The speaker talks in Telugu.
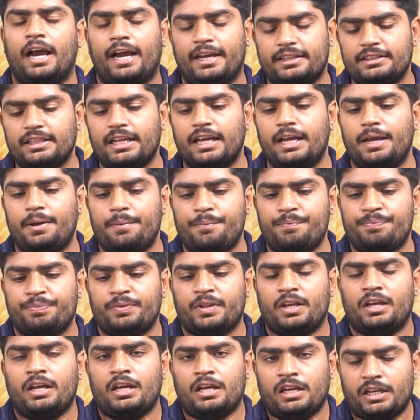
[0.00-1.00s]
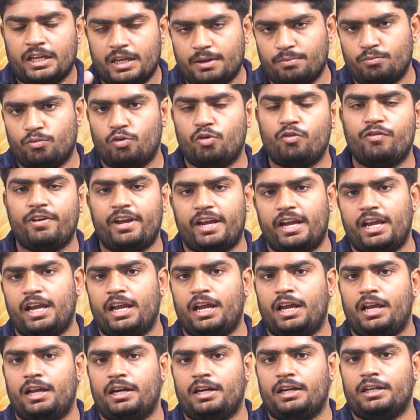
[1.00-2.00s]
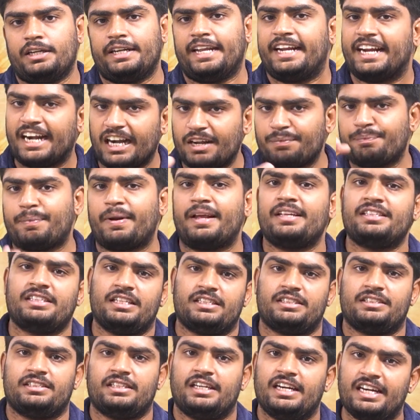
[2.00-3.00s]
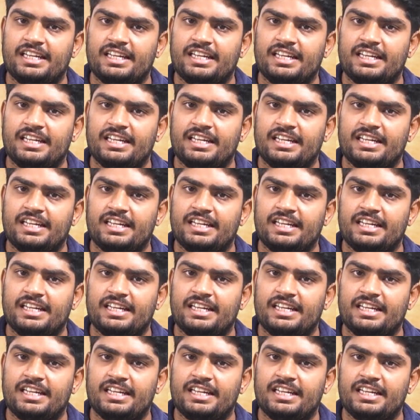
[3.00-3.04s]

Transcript: అయితే ఈ మూవీ టికెట్ ప్రైజెస్